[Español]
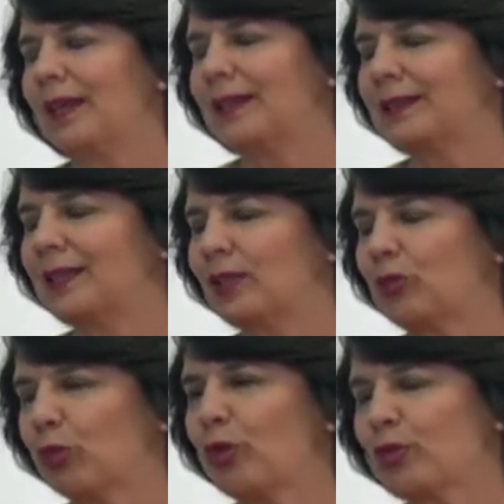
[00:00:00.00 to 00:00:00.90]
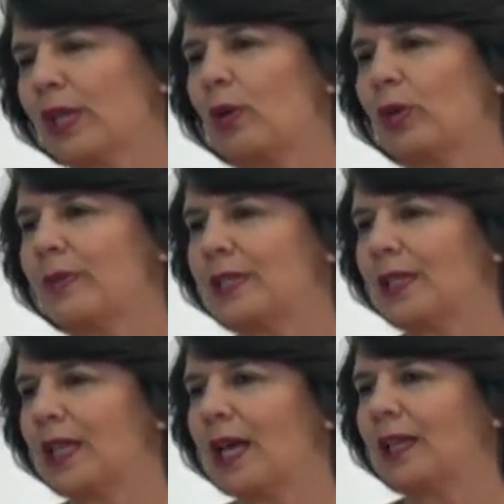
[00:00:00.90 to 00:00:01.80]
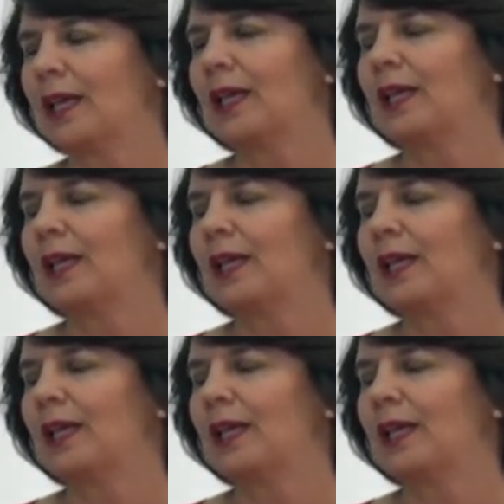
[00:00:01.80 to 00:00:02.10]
estos estudios en la universidad,